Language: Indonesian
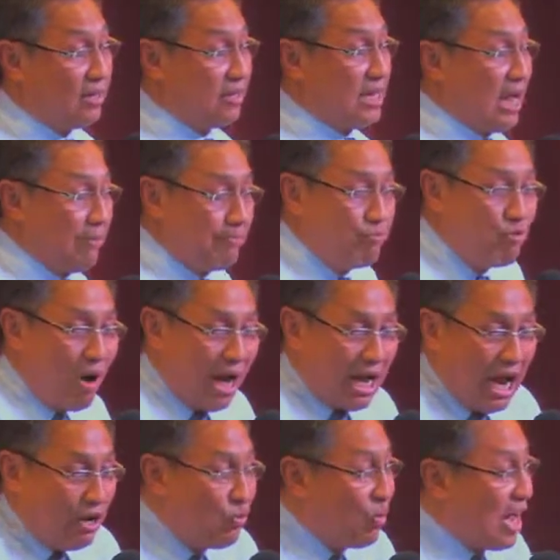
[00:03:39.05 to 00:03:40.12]
Dan buah
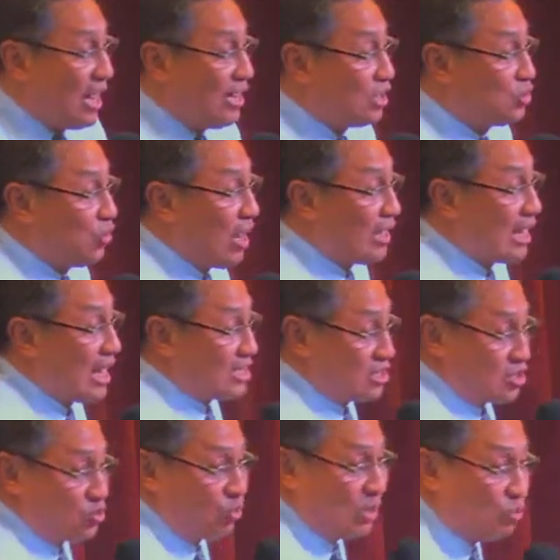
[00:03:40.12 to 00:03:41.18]
kandungan itu adalah
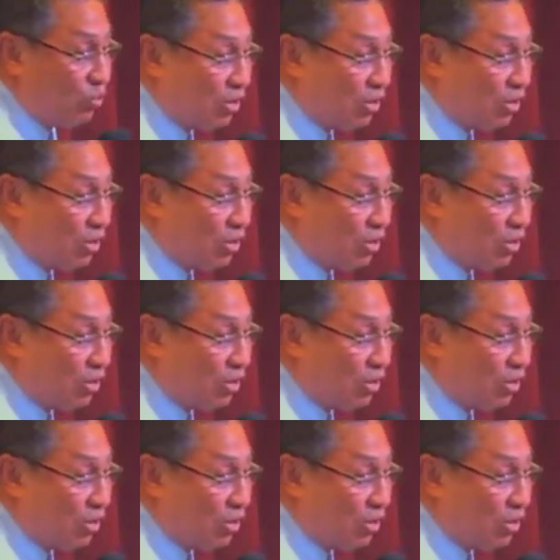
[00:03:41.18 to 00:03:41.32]
sesuatu